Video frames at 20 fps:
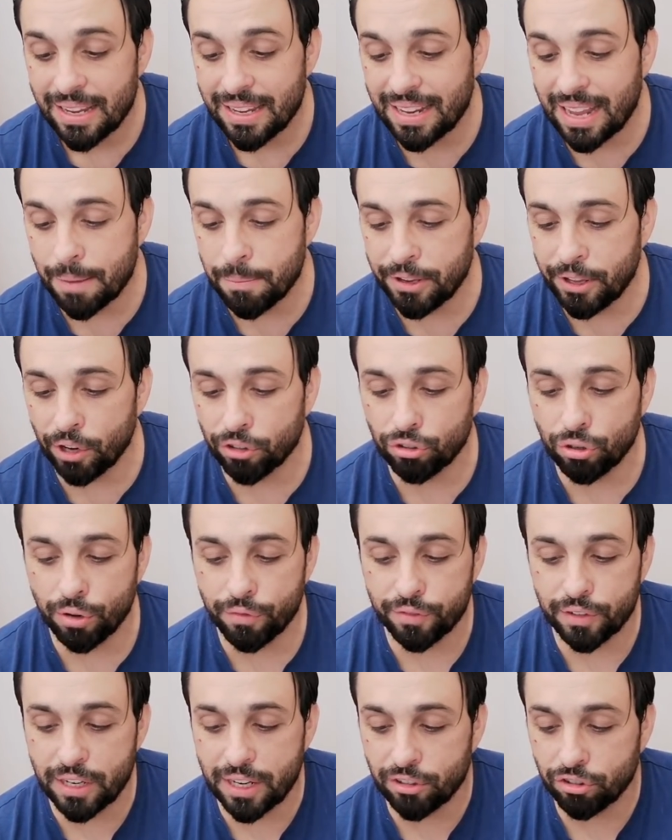y que en
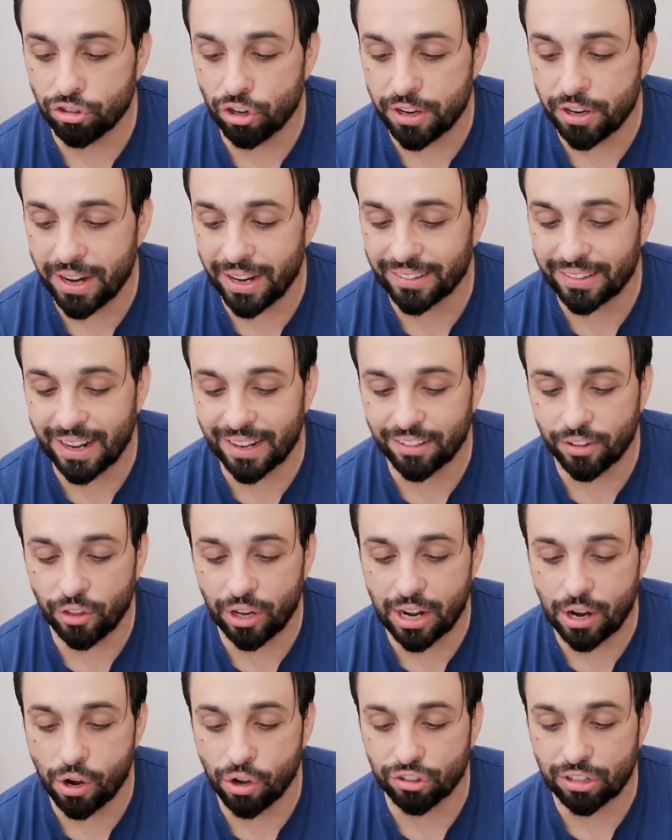Microsoft y en Sony que están
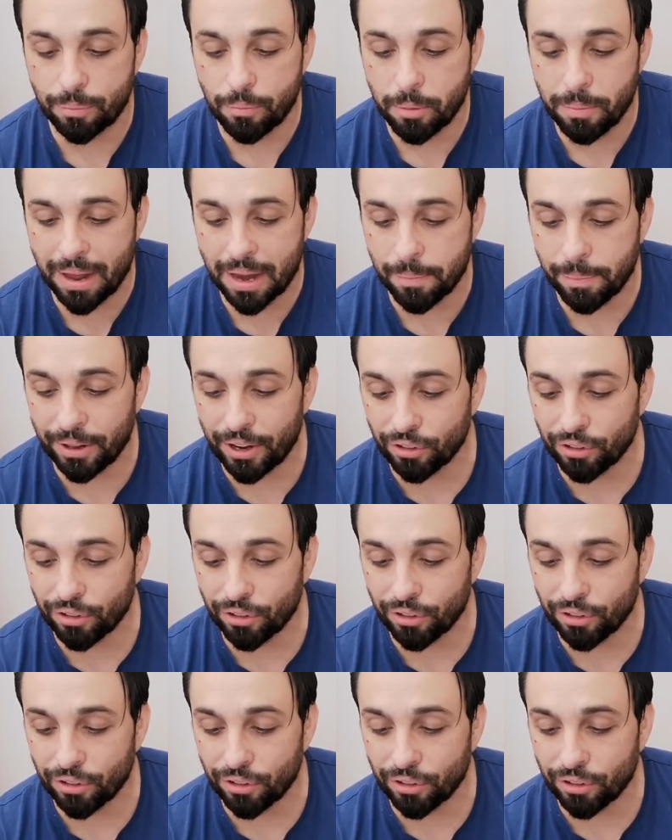haciendo las cosas muy mal,